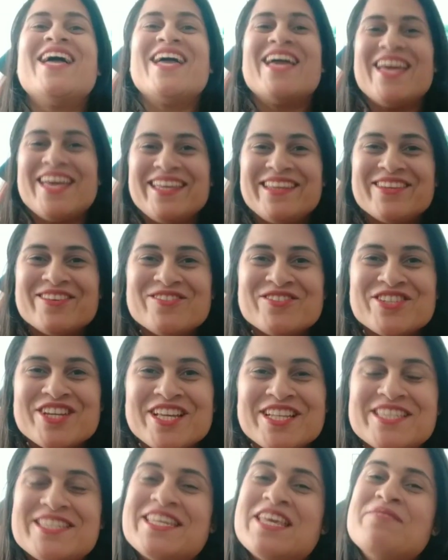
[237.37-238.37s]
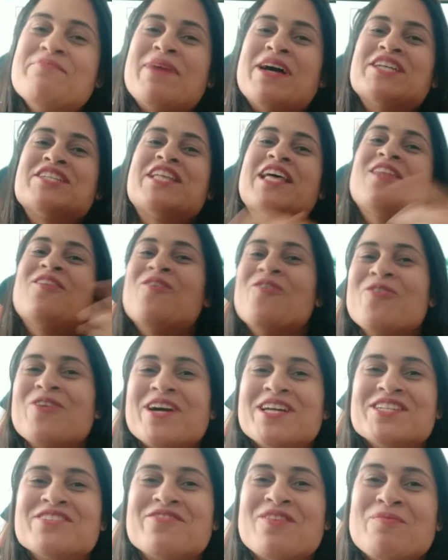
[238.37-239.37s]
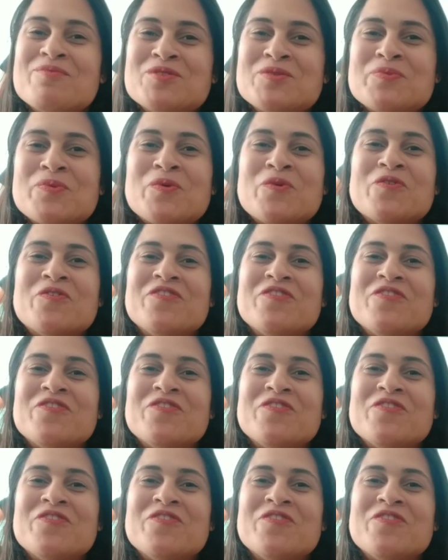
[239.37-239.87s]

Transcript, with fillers: Então, gente, sem mais delongas, vamos pro